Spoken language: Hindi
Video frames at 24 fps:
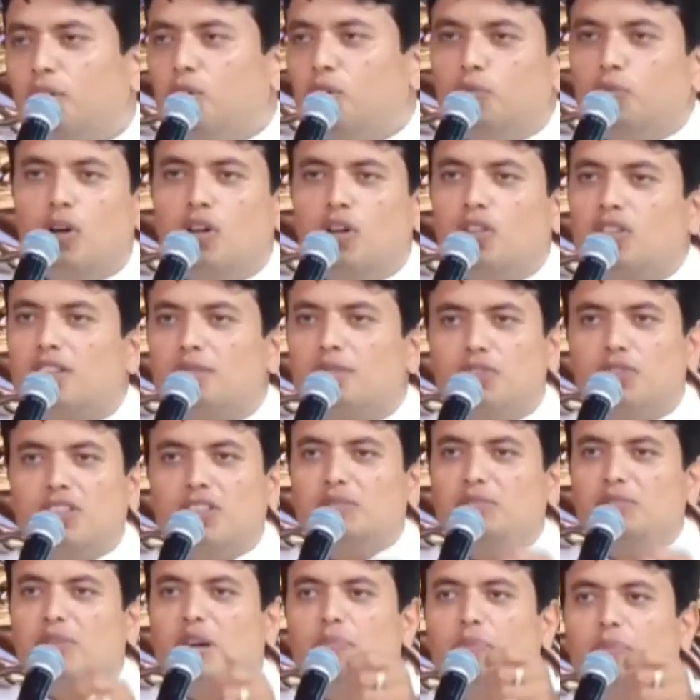इंटरनेट पे हूं
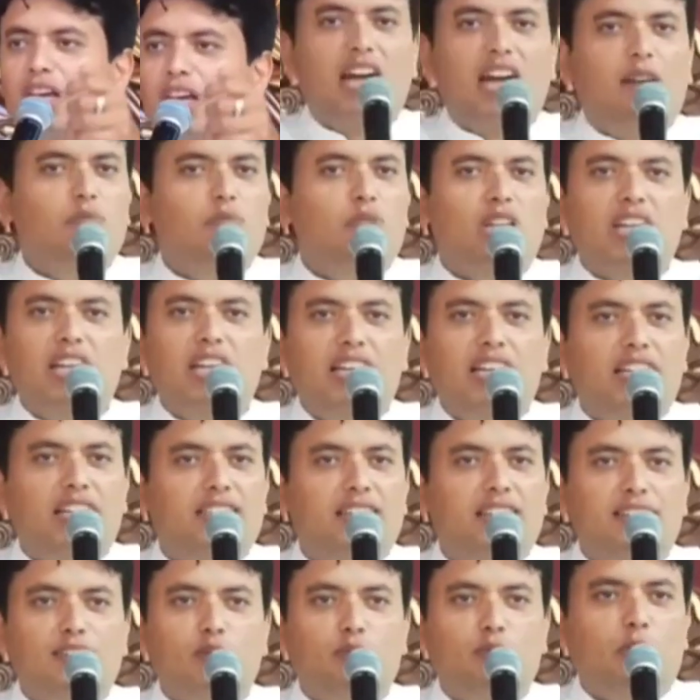बहुत कम जस्ट मैं अपना काम
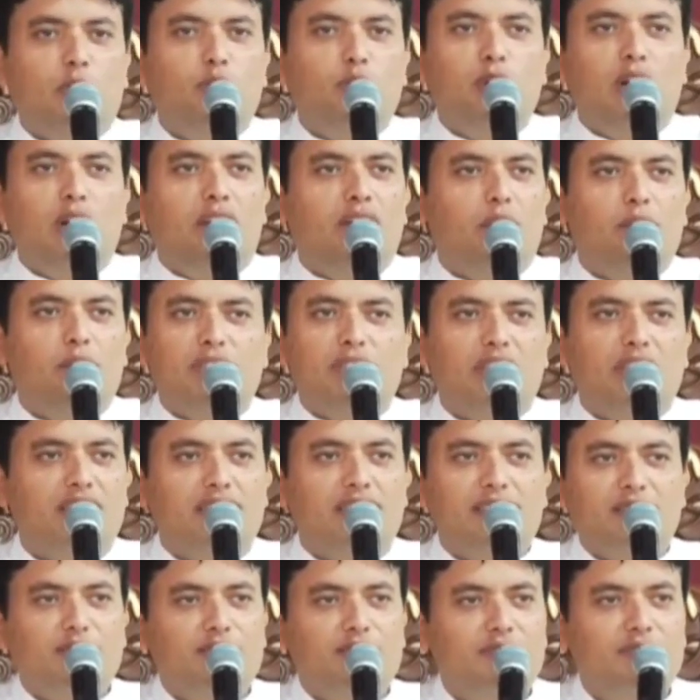करने के लिए जाता हूं प्रभु का
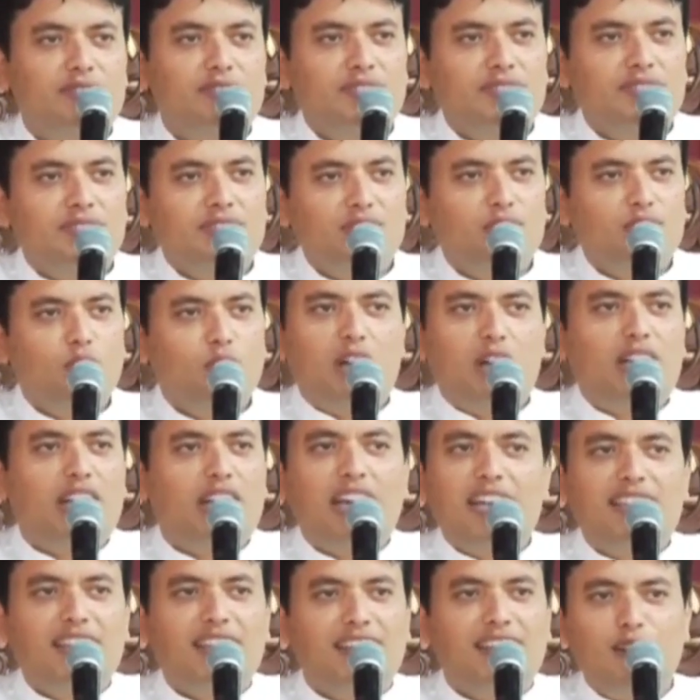वापस आ जाता
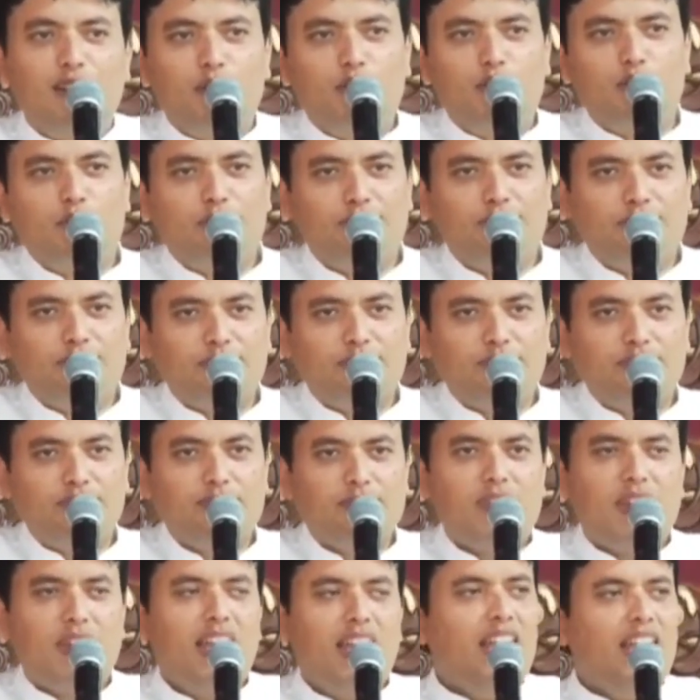हूं वहां ठहरता नहीं
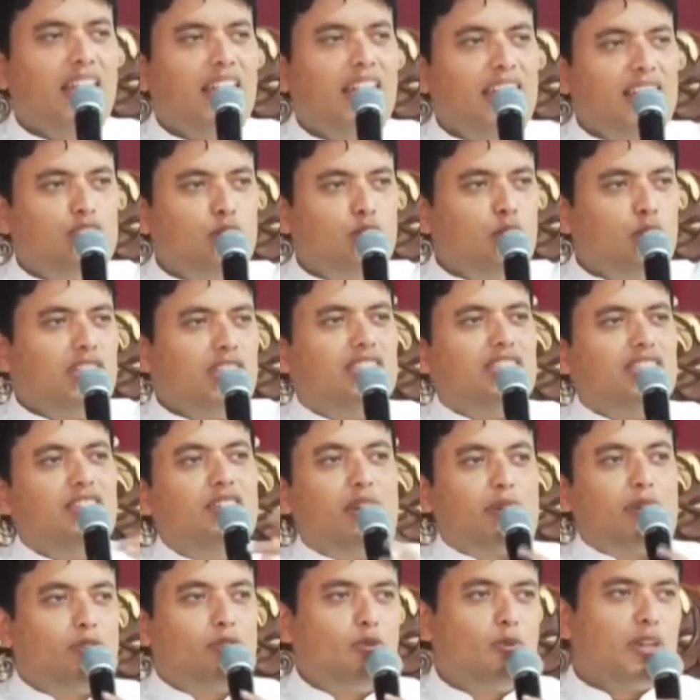एक
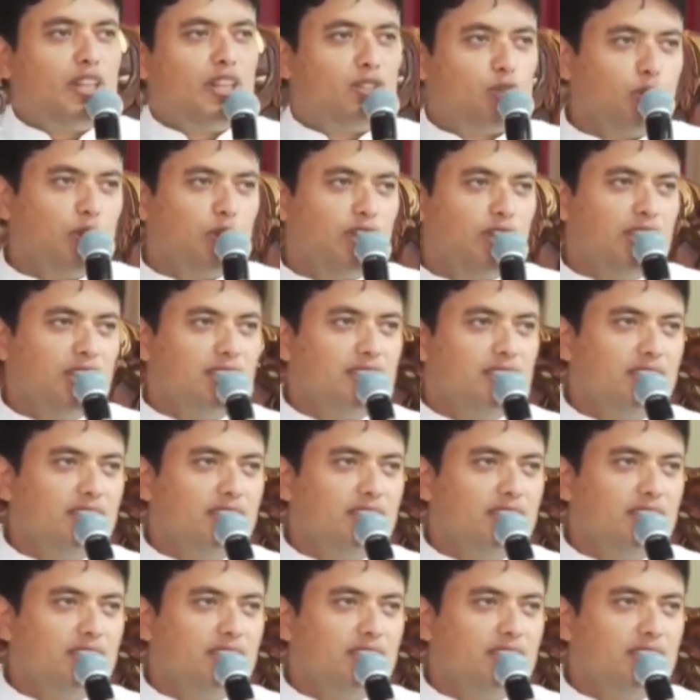छोटी सी इंटरव्यू मैंने